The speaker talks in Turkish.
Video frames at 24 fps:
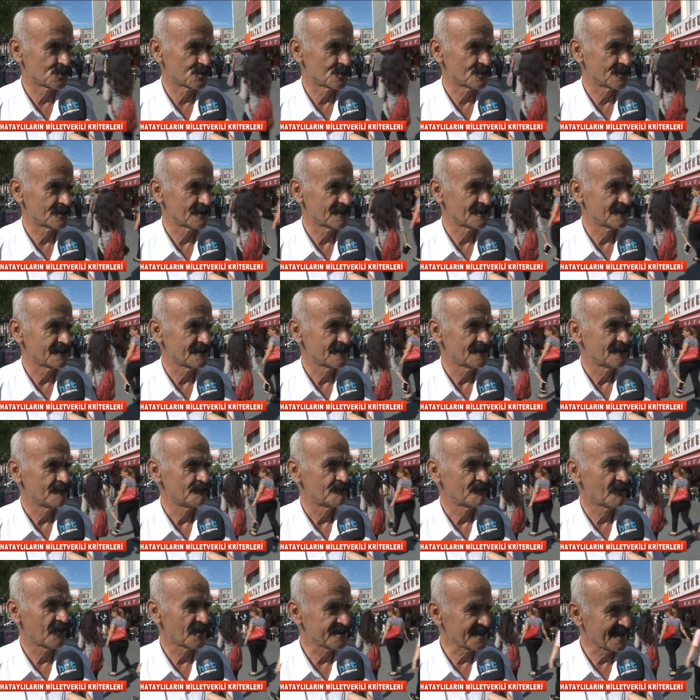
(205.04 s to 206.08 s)
olsun,
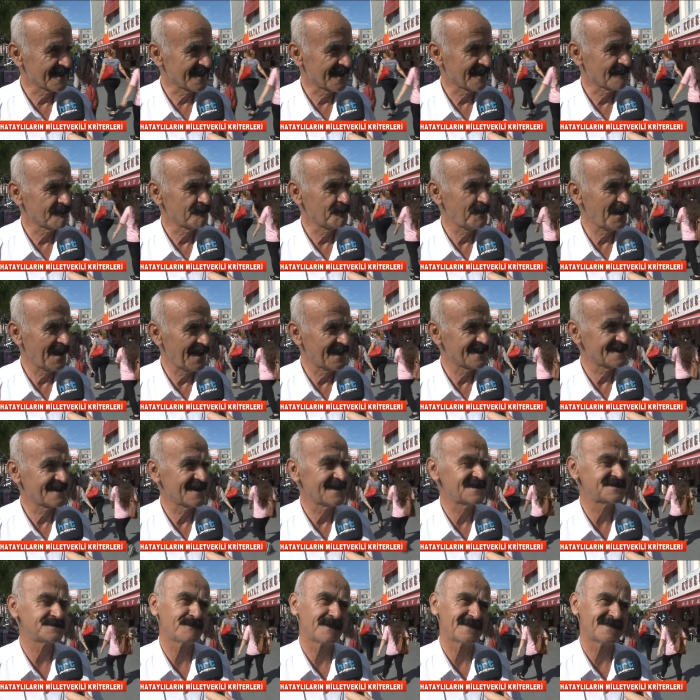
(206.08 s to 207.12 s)
vatana,
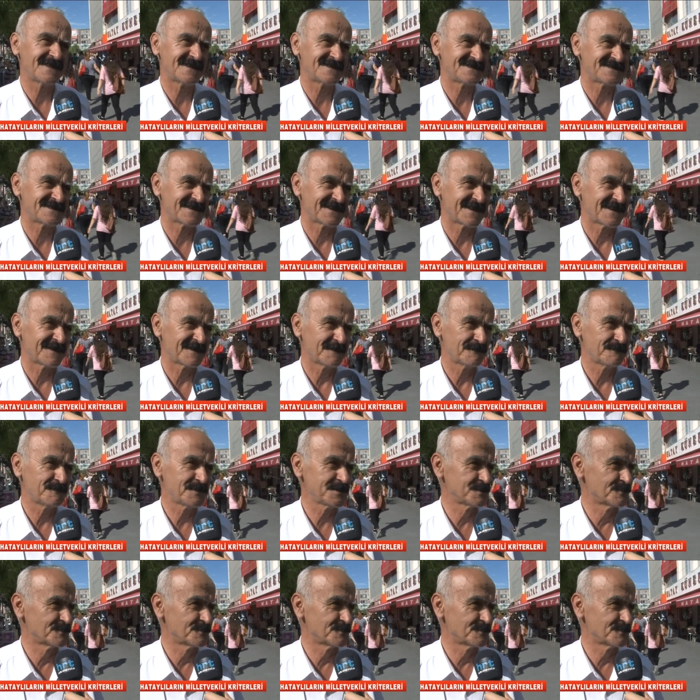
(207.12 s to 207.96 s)
millete hizmet etsin.